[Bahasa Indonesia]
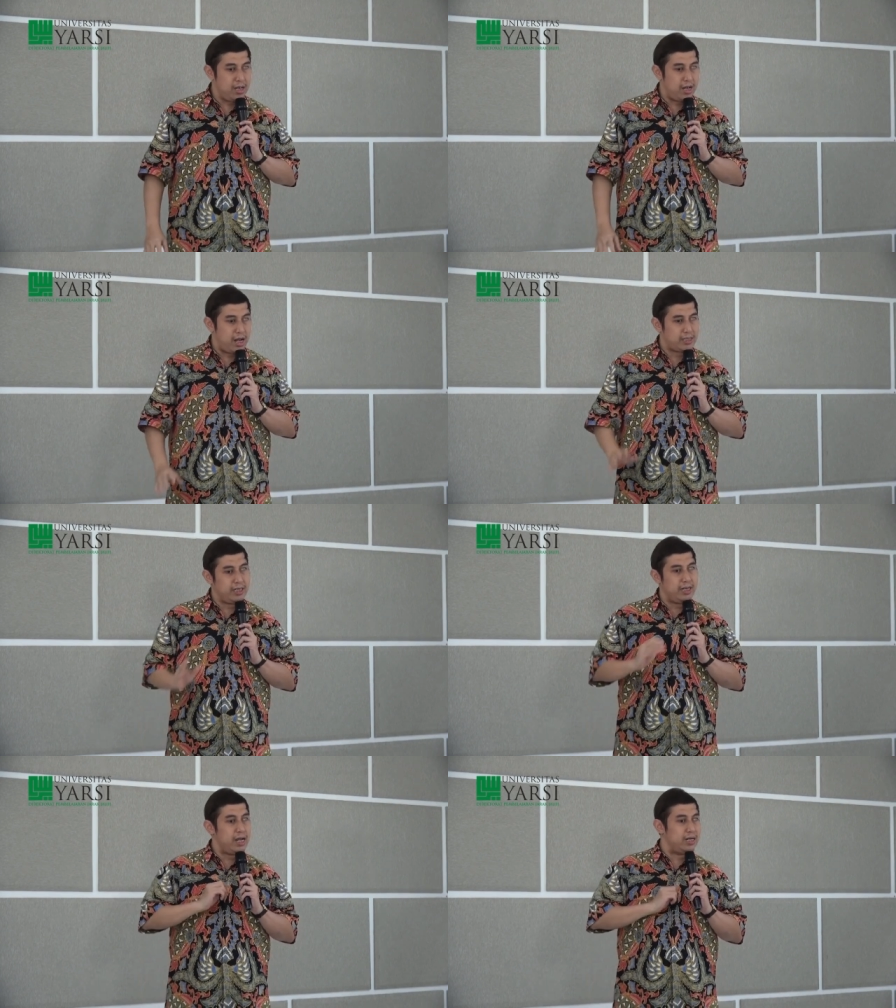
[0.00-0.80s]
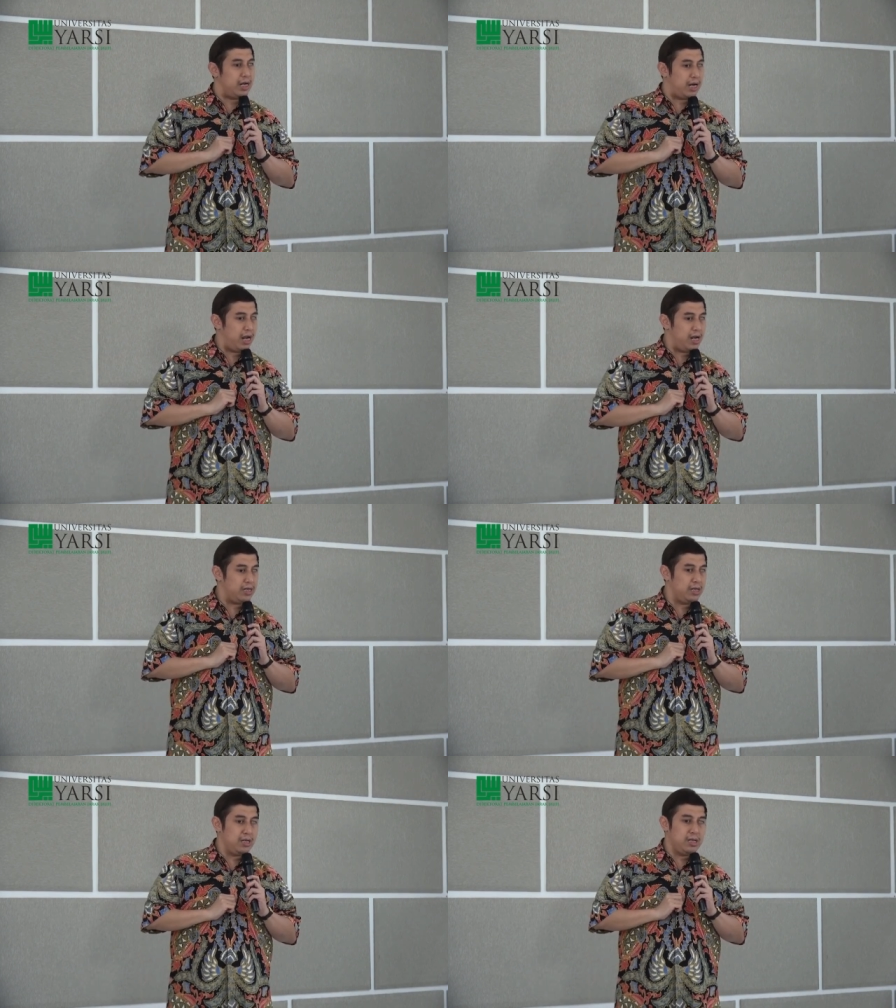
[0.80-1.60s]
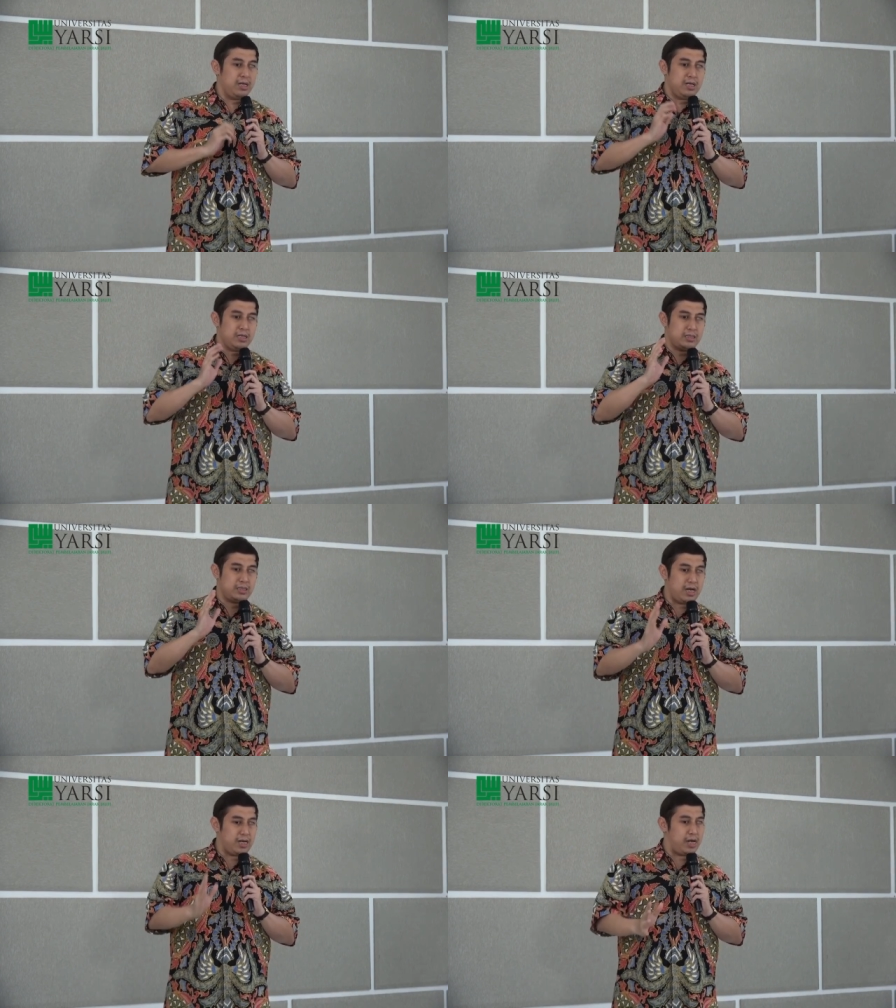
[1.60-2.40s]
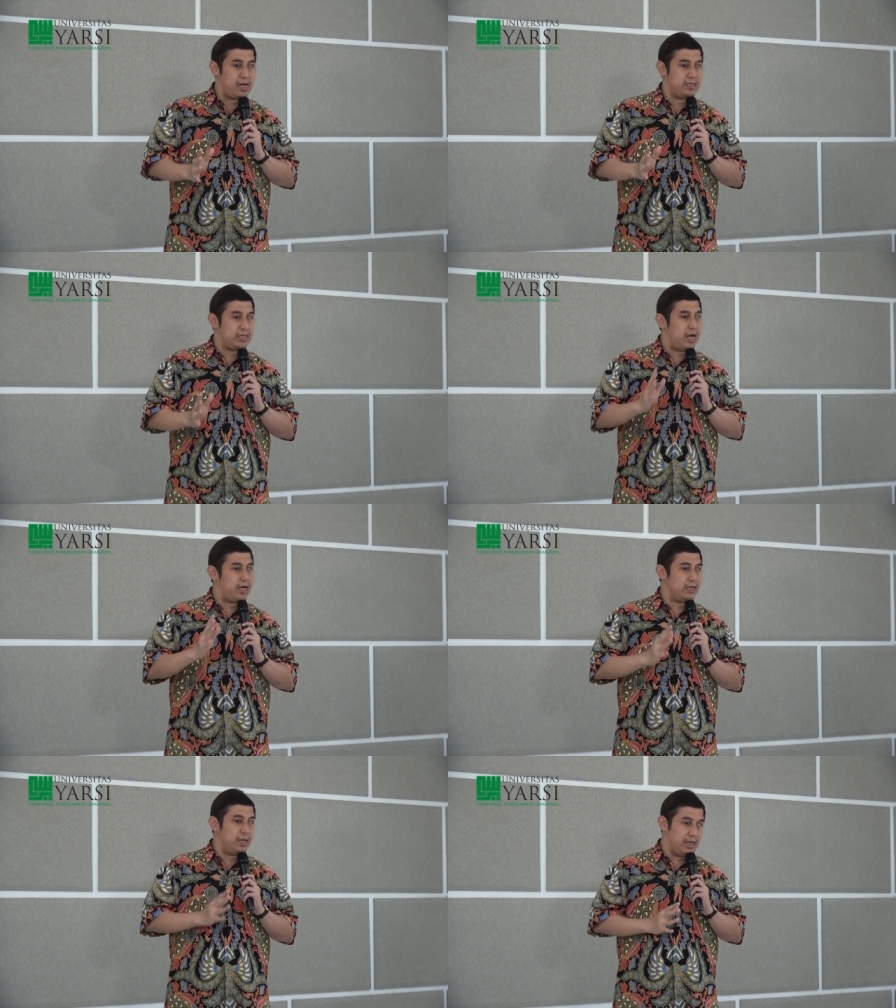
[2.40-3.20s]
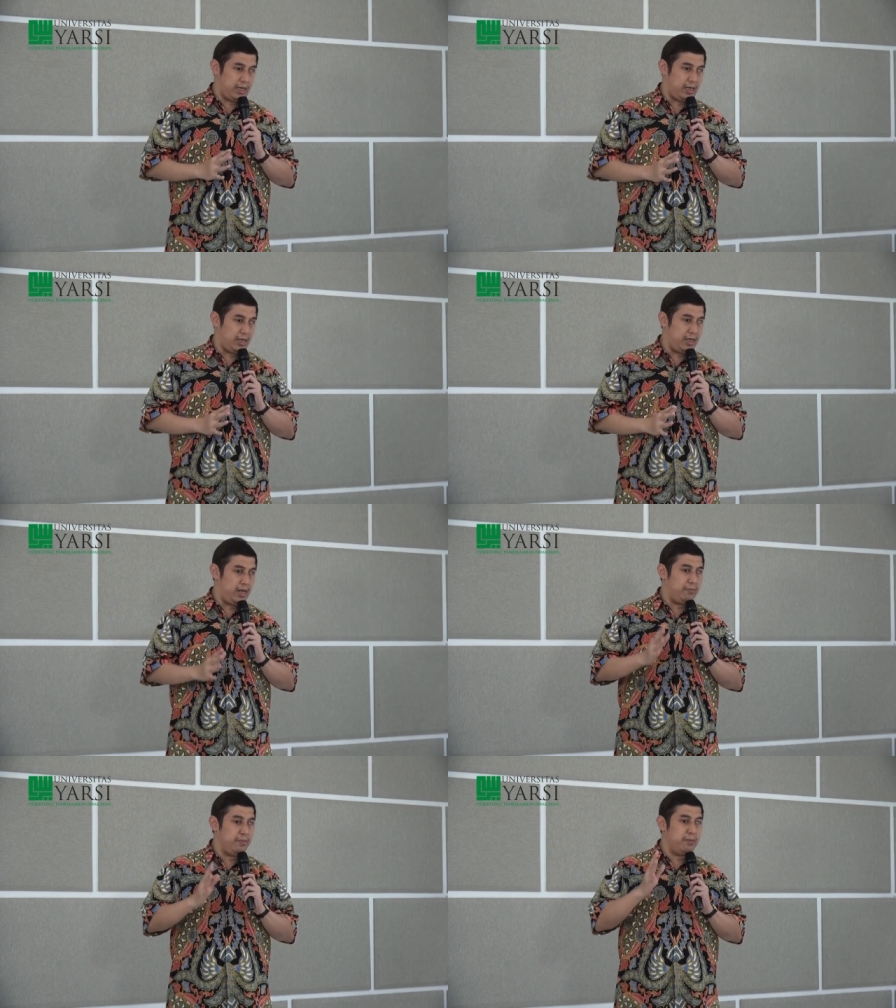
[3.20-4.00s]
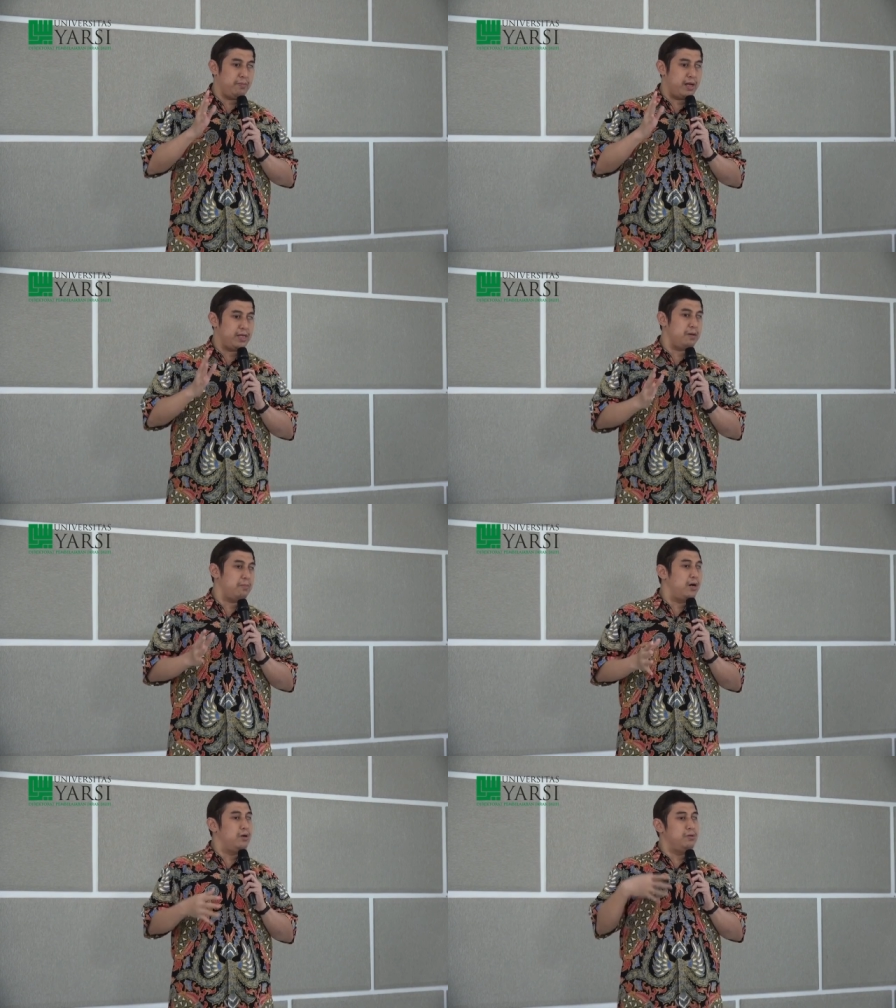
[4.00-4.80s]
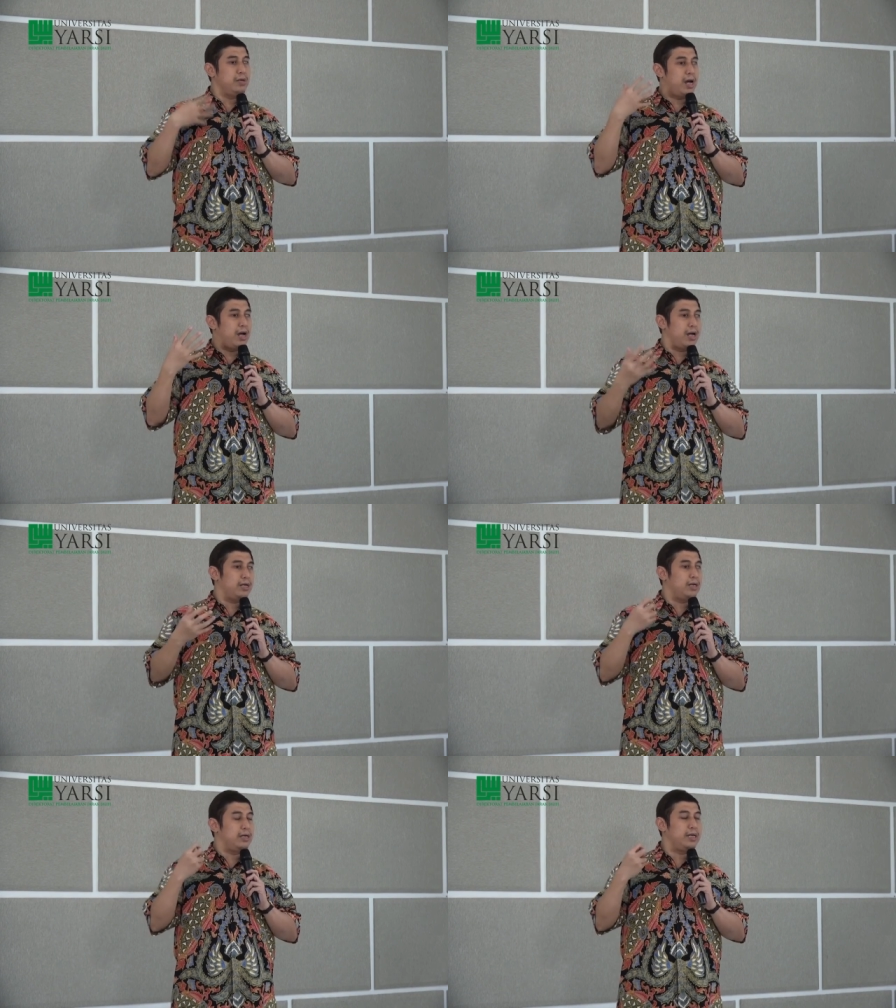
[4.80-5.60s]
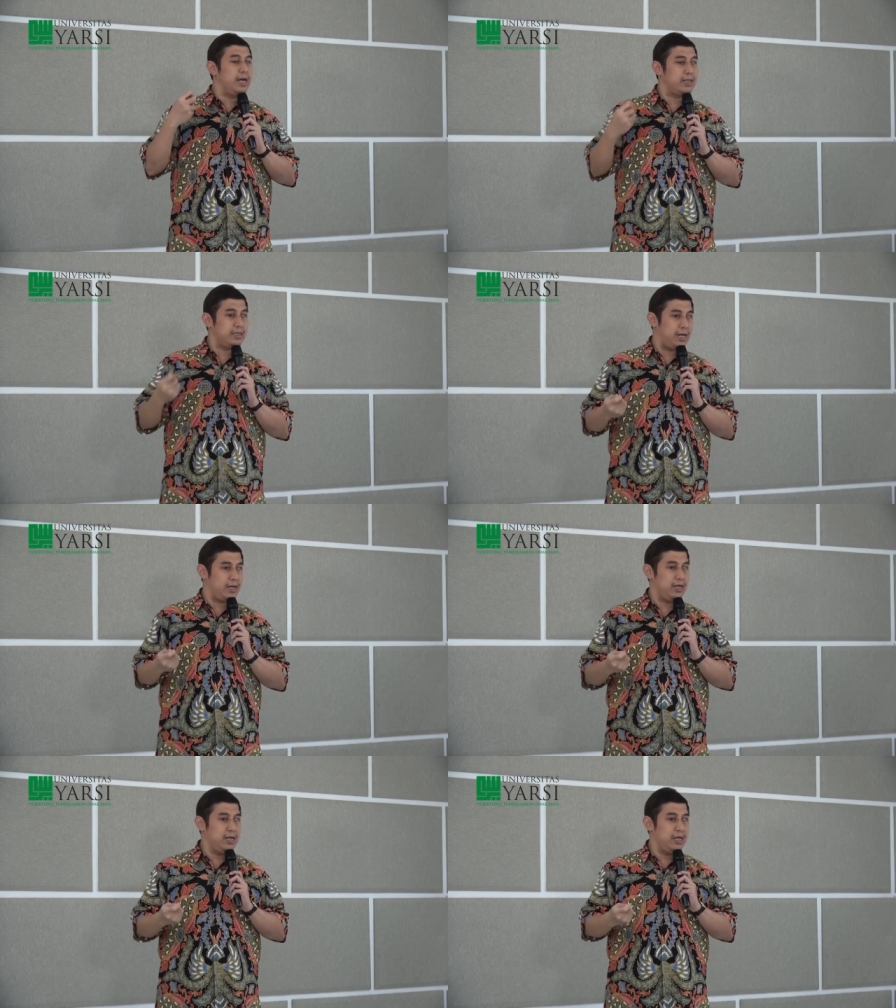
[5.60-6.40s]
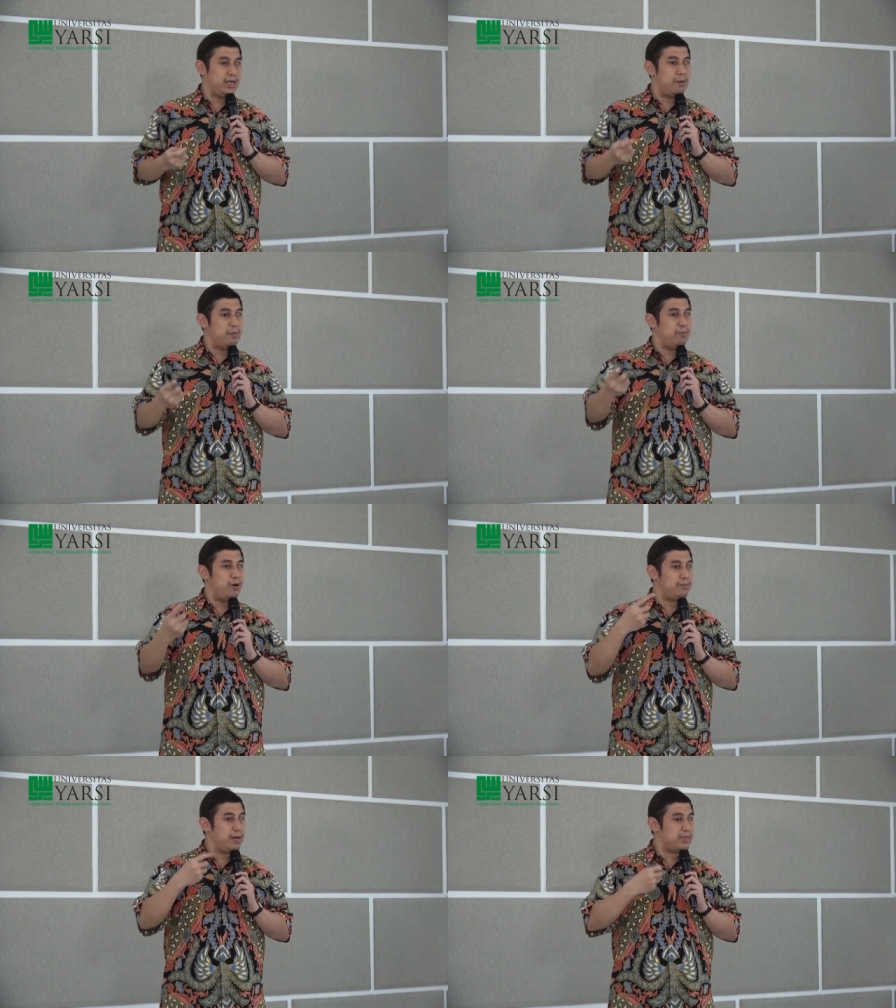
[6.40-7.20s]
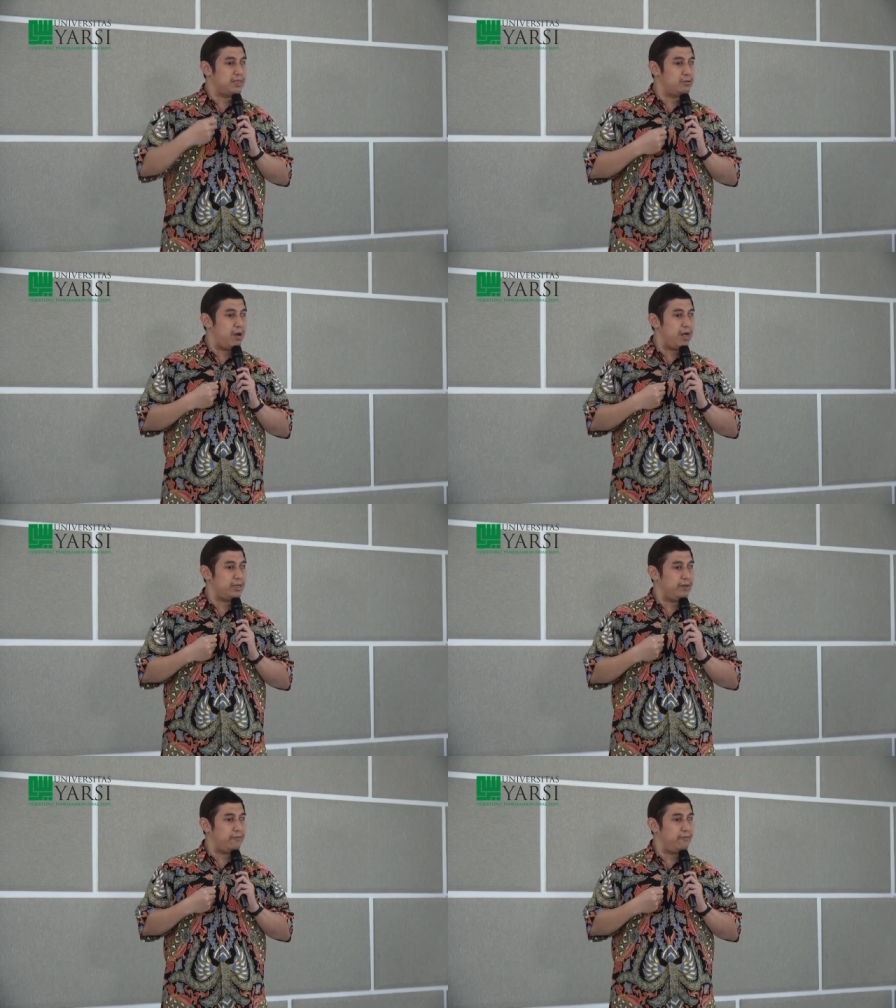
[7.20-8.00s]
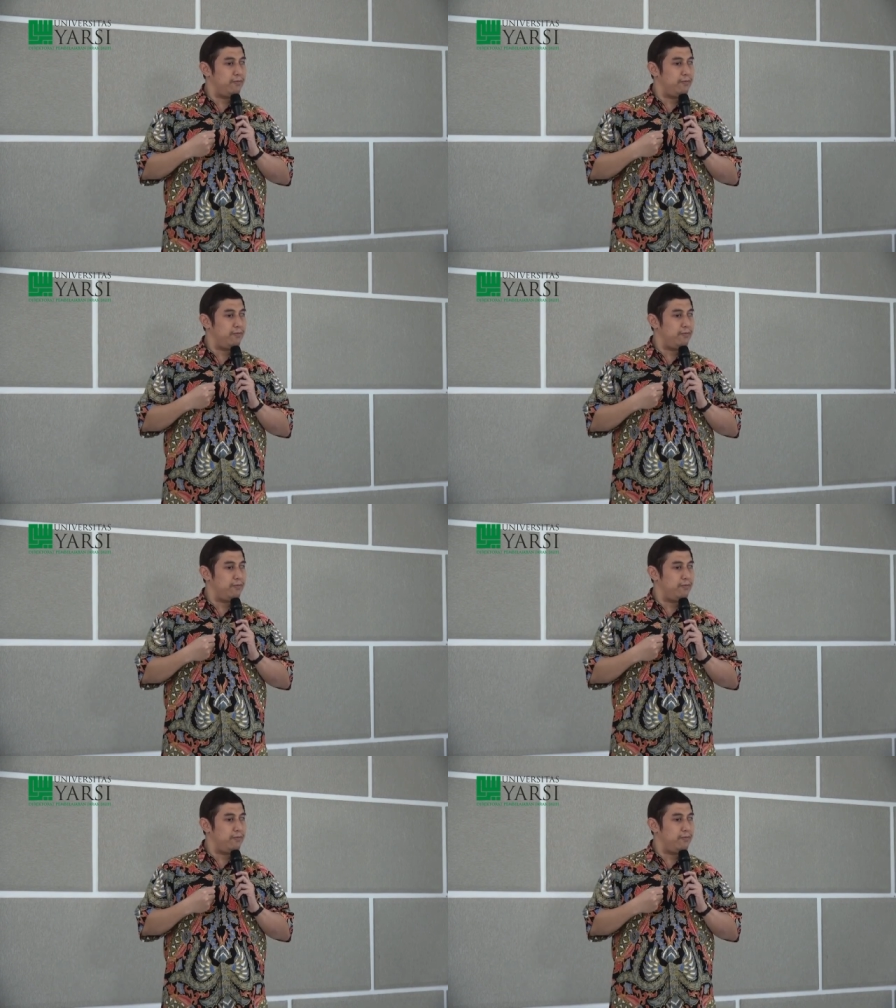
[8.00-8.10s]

Hasilnya adalah saya saat ini lebih banyak menggunakan kegiatan yang membuat mahasiswa aktif